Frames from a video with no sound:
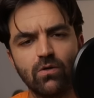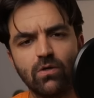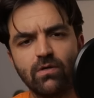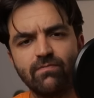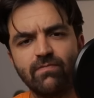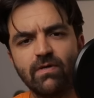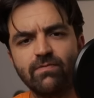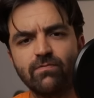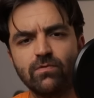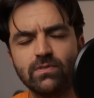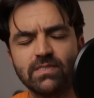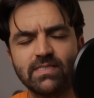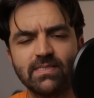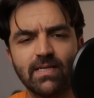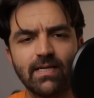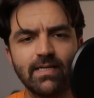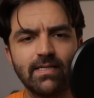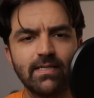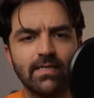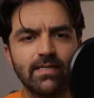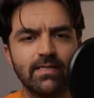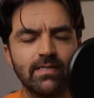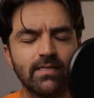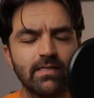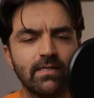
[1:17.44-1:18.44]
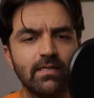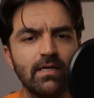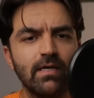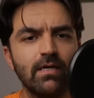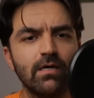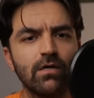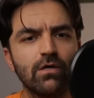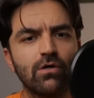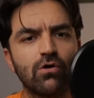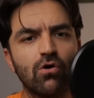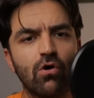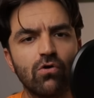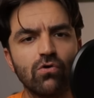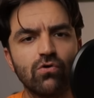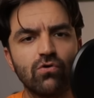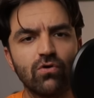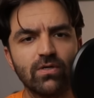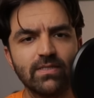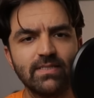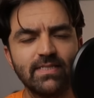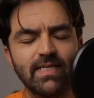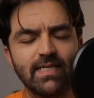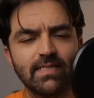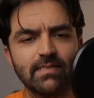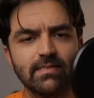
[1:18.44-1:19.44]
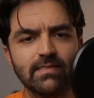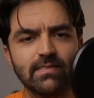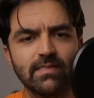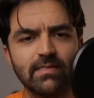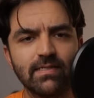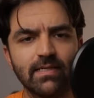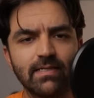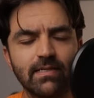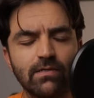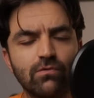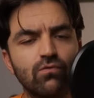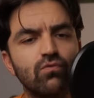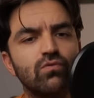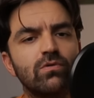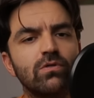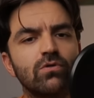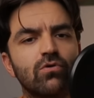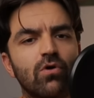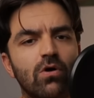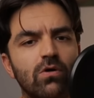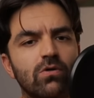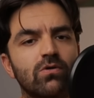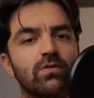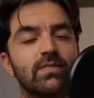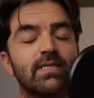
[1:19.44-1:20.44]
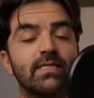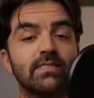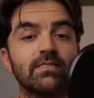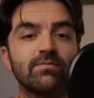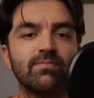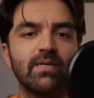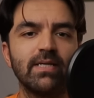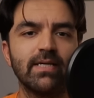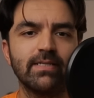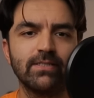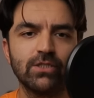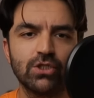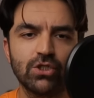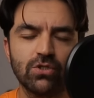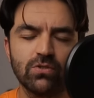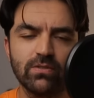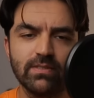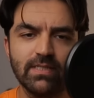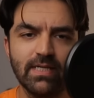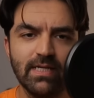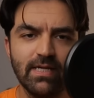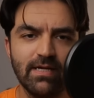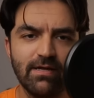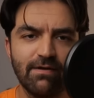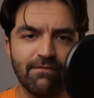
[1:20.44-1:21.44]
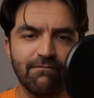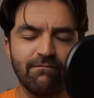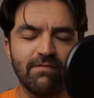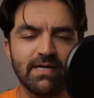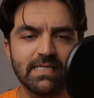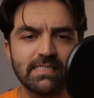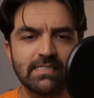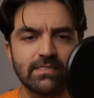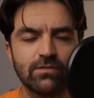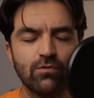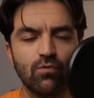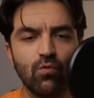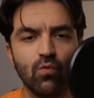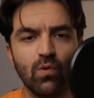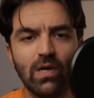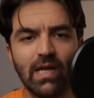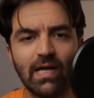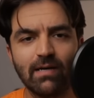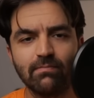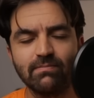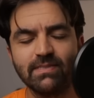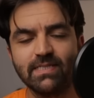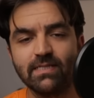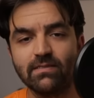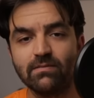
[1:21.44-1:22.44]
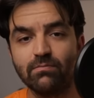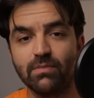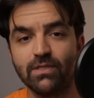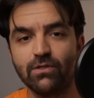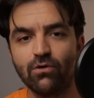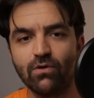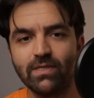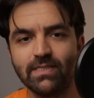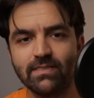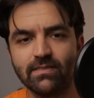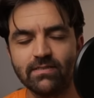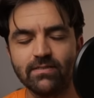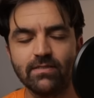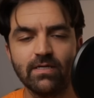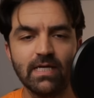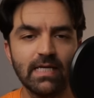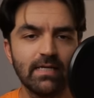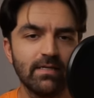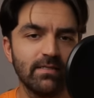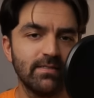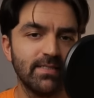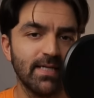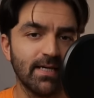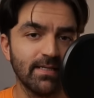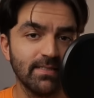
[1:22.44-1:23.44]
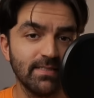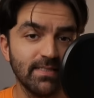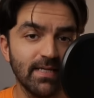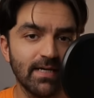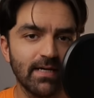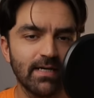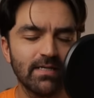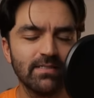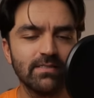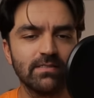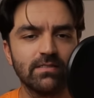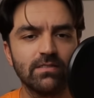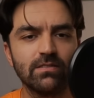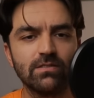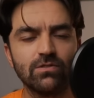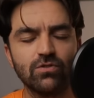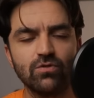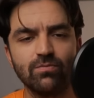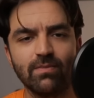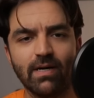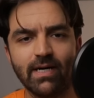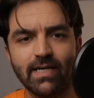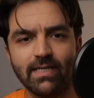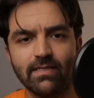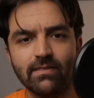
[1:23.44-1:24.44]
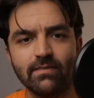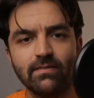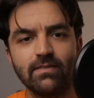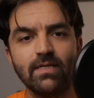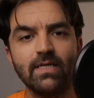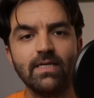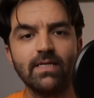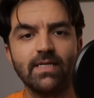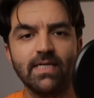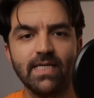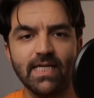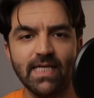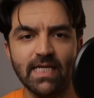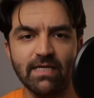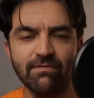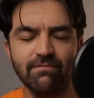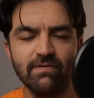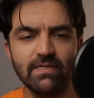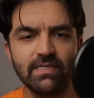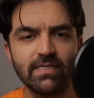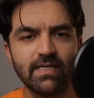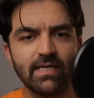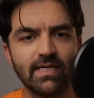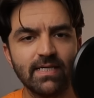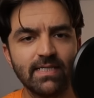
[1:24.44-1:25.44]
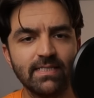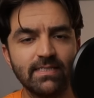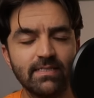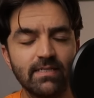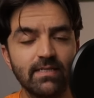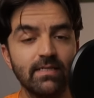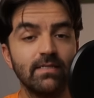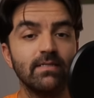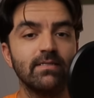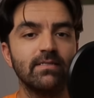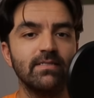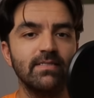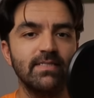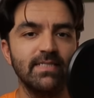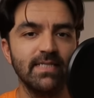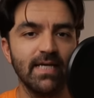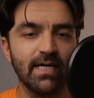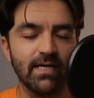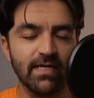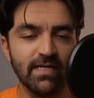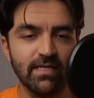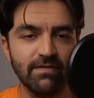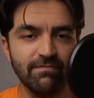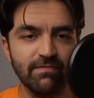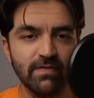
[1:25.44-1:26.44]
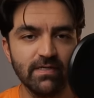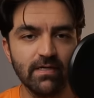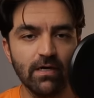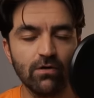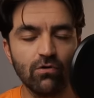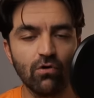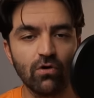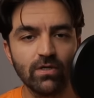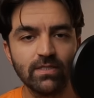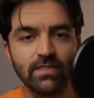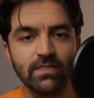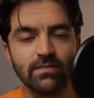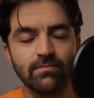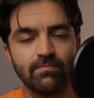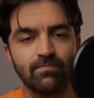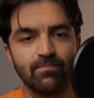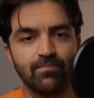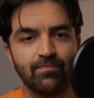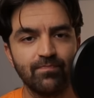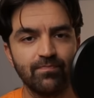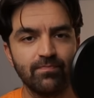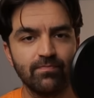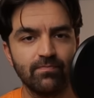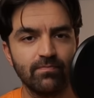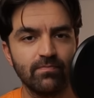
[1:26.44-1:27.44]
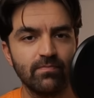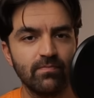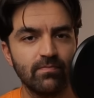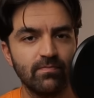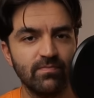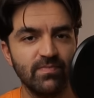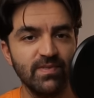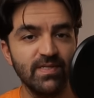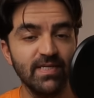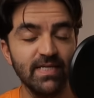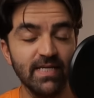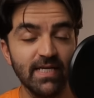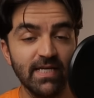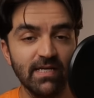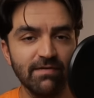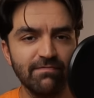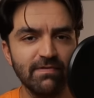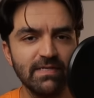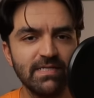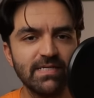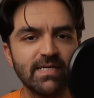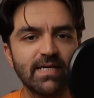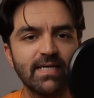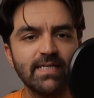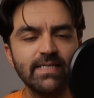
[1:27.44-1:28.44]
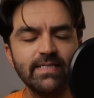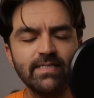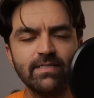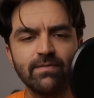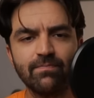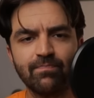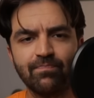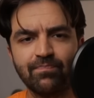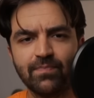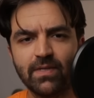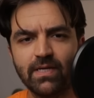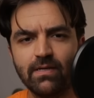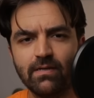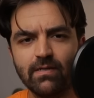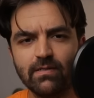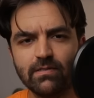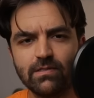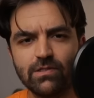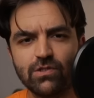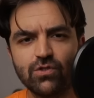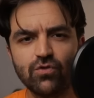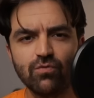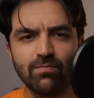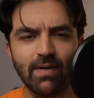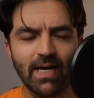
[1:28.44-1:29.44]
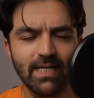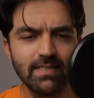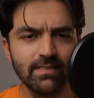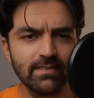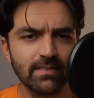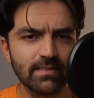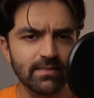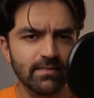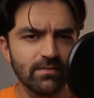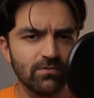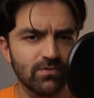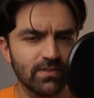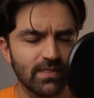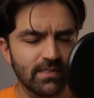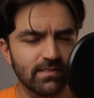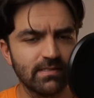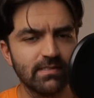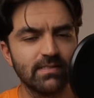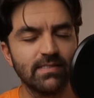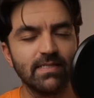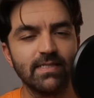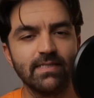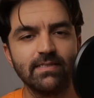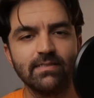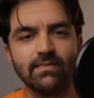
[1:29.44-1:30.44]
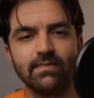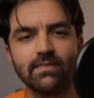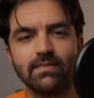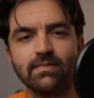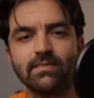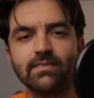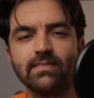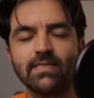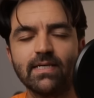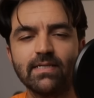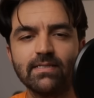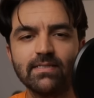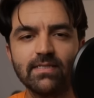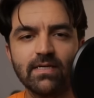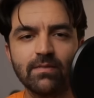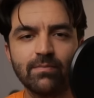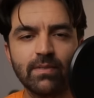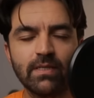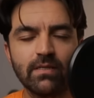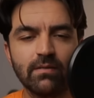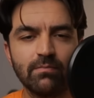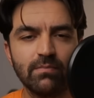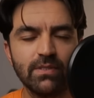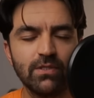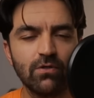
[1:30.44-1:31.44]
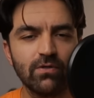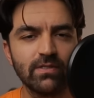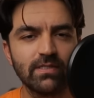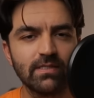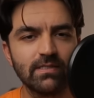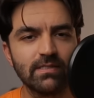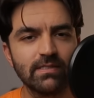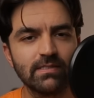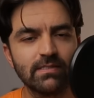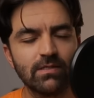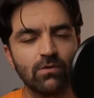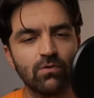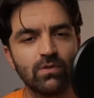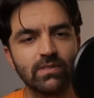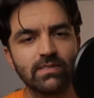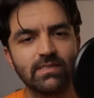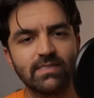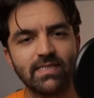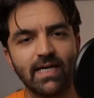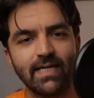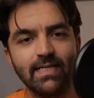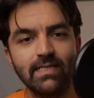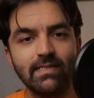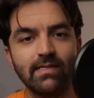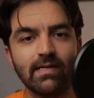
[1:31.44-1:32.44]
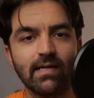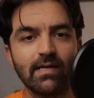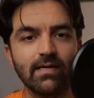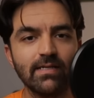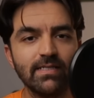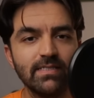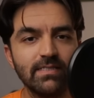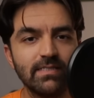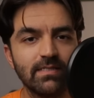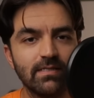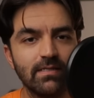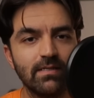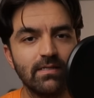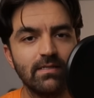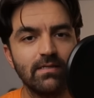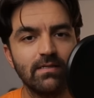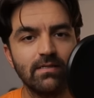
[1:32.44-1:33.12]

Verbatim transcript: Und wenn wir uns da in einer Konkordanz, in einer guten Konkordanz mal anschauen, was Olam denn bedeutet, dann ja, ist es zum einen Ewigkeit, der ewige Gott, die Ewigkeit. Zum anderen, und das ist sehr interessant, aber bedeutet es auch zeitgleich